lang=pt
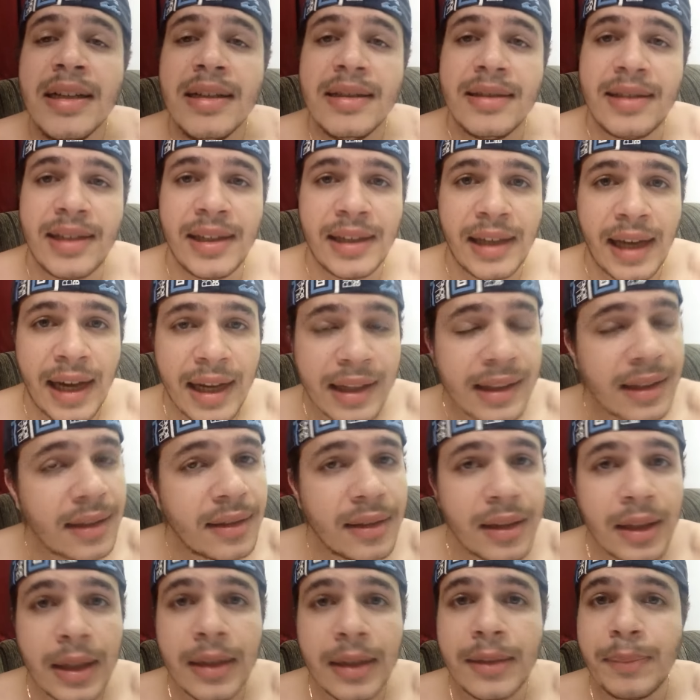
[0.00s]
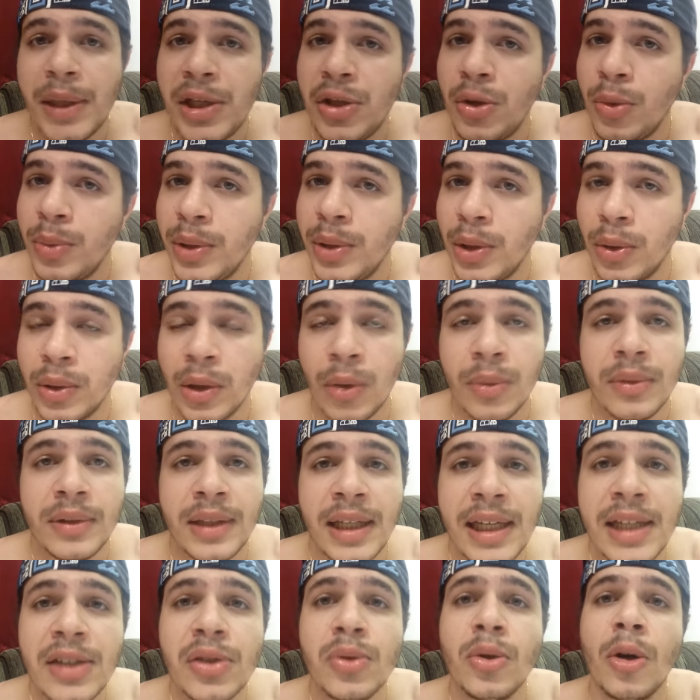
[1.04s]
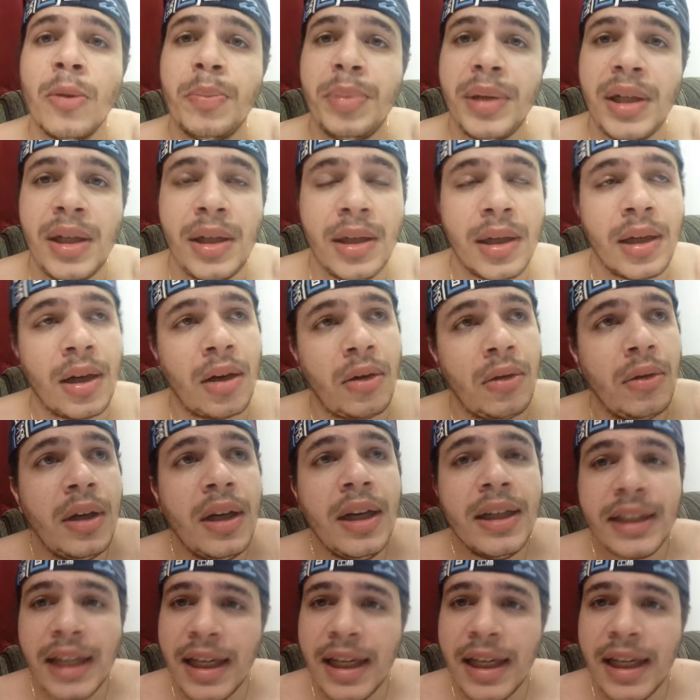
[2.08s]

se é pay to win ou não, dê sua opinião.